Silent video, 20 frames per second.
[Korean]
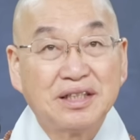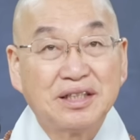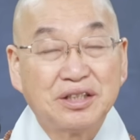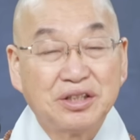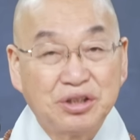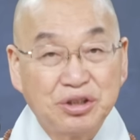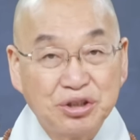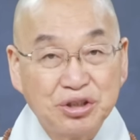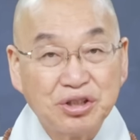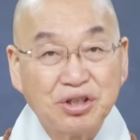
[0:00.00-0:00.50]

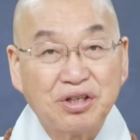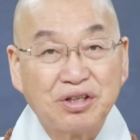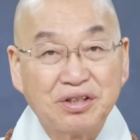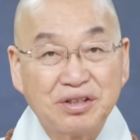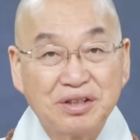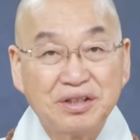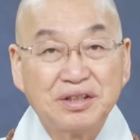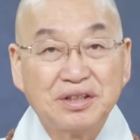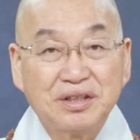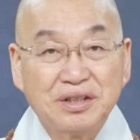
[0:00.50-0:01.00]

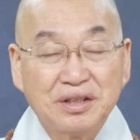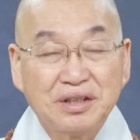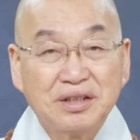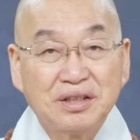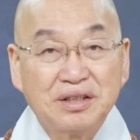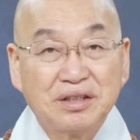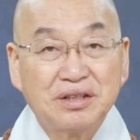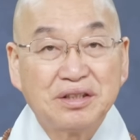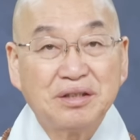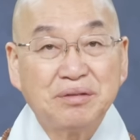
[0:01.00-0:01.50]
그러죠?
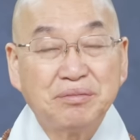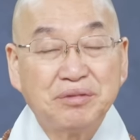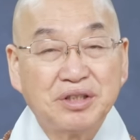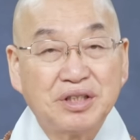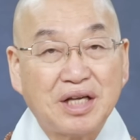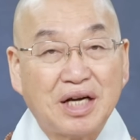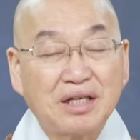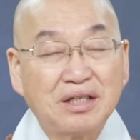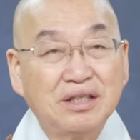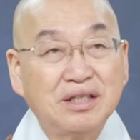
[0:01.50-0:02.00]

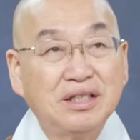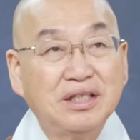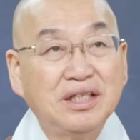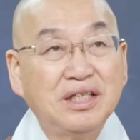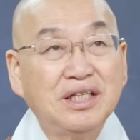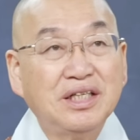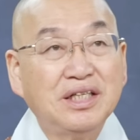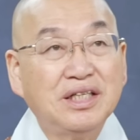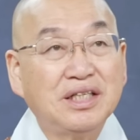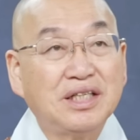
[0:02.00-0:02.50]
그러면
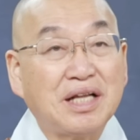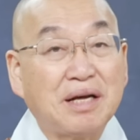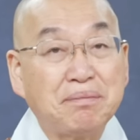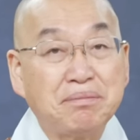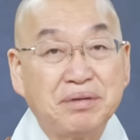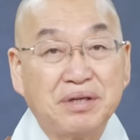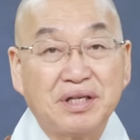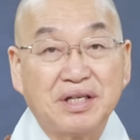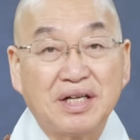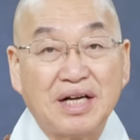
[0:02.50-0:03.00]
당연히
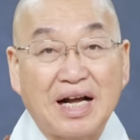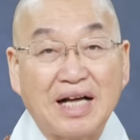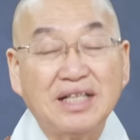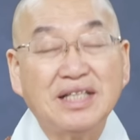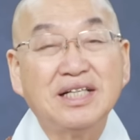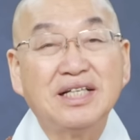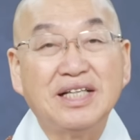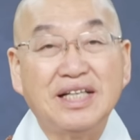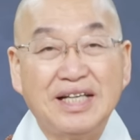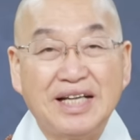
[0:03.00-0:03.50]
남편은
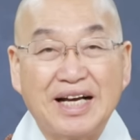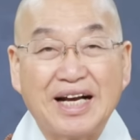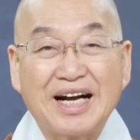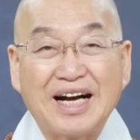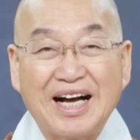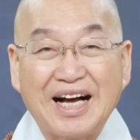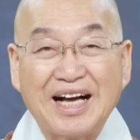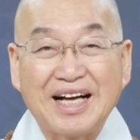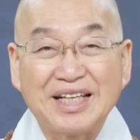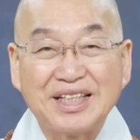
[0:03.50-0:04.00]

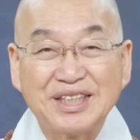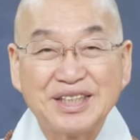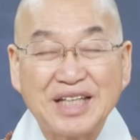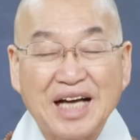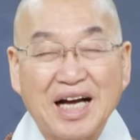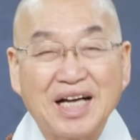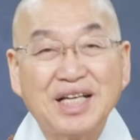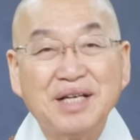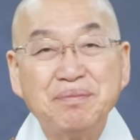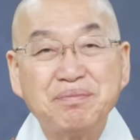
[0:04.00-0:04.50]
아들이니까
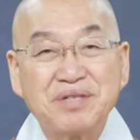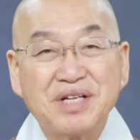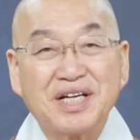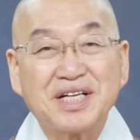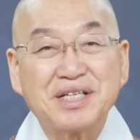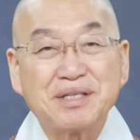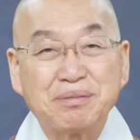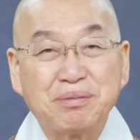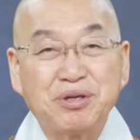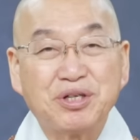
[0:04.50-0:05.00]
자기
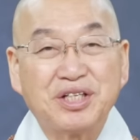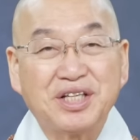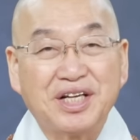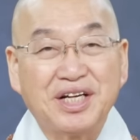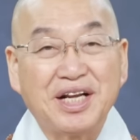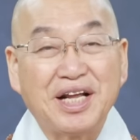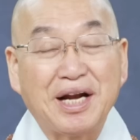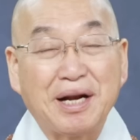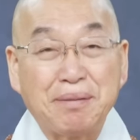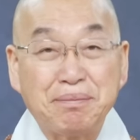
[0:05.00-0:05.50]
입장에서 볼
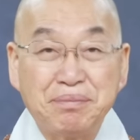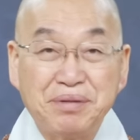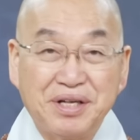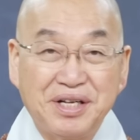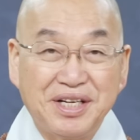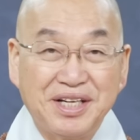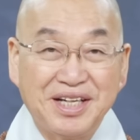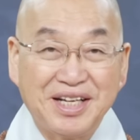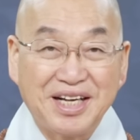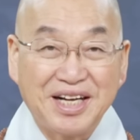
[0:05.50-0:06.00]
때 내
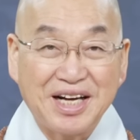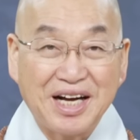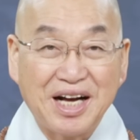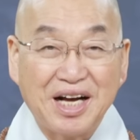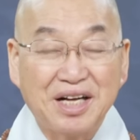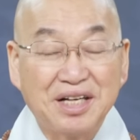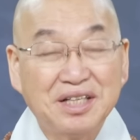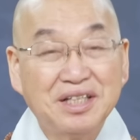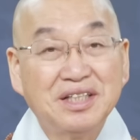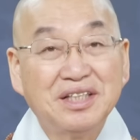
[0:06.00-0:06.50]

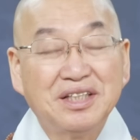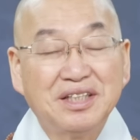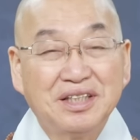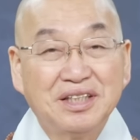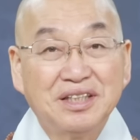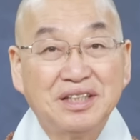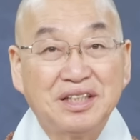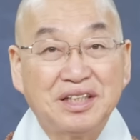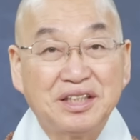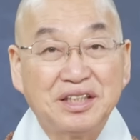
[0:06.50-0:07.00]
남편이니까
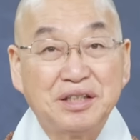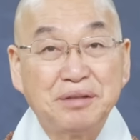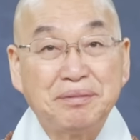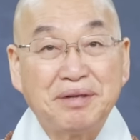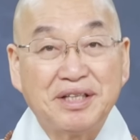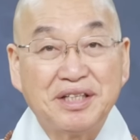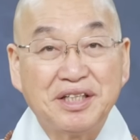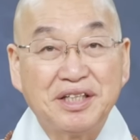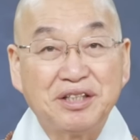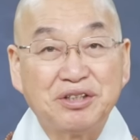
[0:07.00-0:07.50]

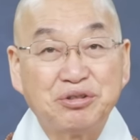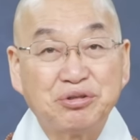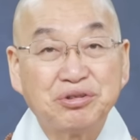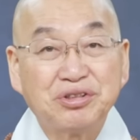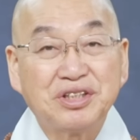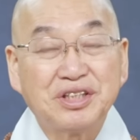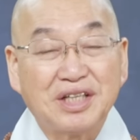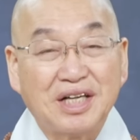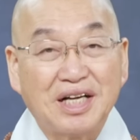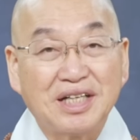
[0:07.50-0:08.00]
집안일에
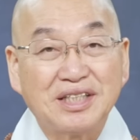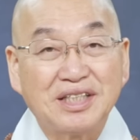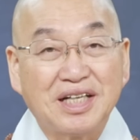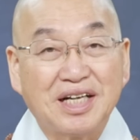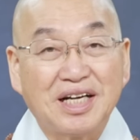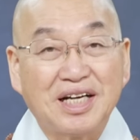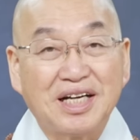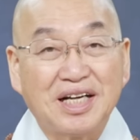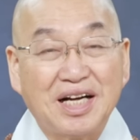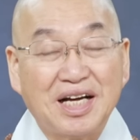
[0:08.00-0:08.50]

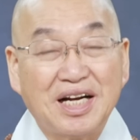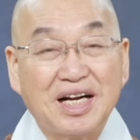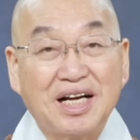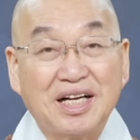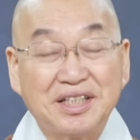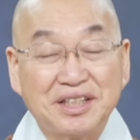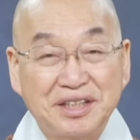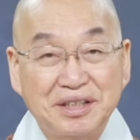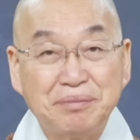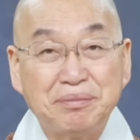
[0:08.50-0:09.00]
충실하자
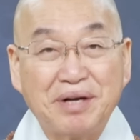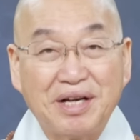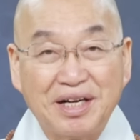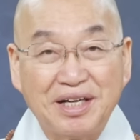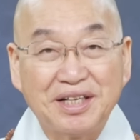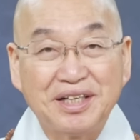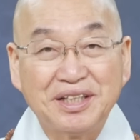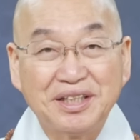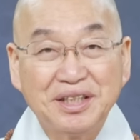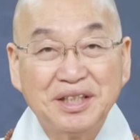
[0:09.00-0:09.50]
하라
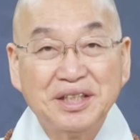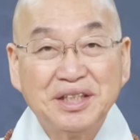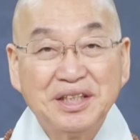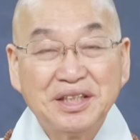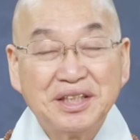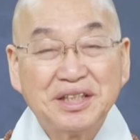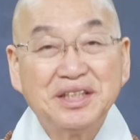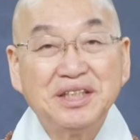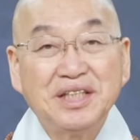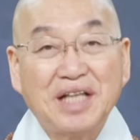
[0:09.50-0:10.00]
하지만
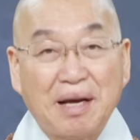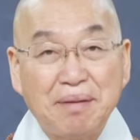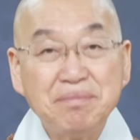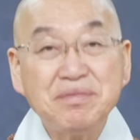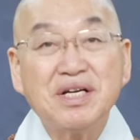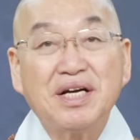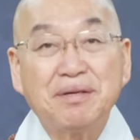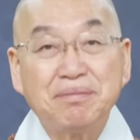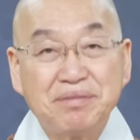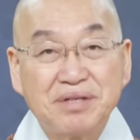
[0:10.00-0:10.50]
그
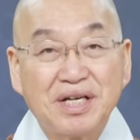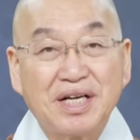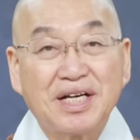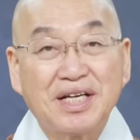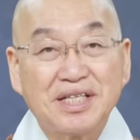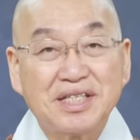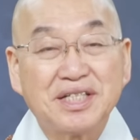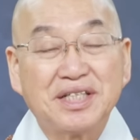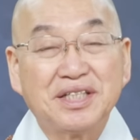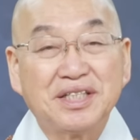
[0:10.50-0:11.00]
남자
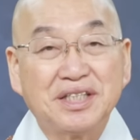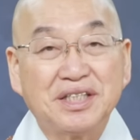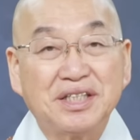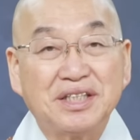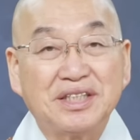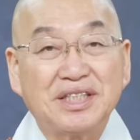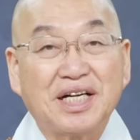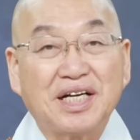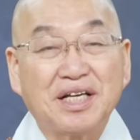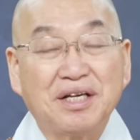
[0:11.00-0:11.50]
입장에서는
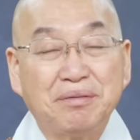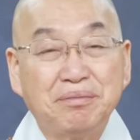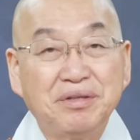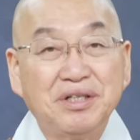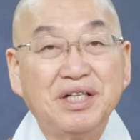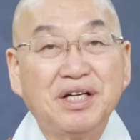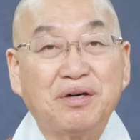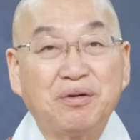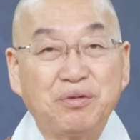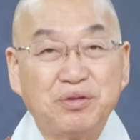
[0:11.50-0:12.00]
자기
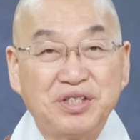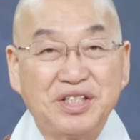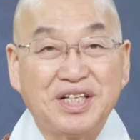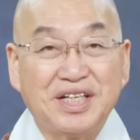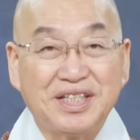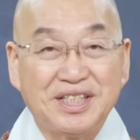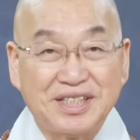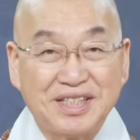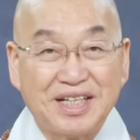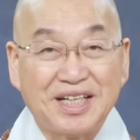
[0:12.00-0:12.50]
어머니가
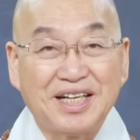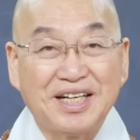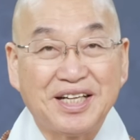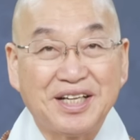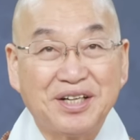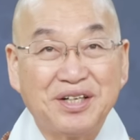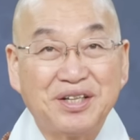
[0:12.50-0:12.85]
혼자 있잖아요.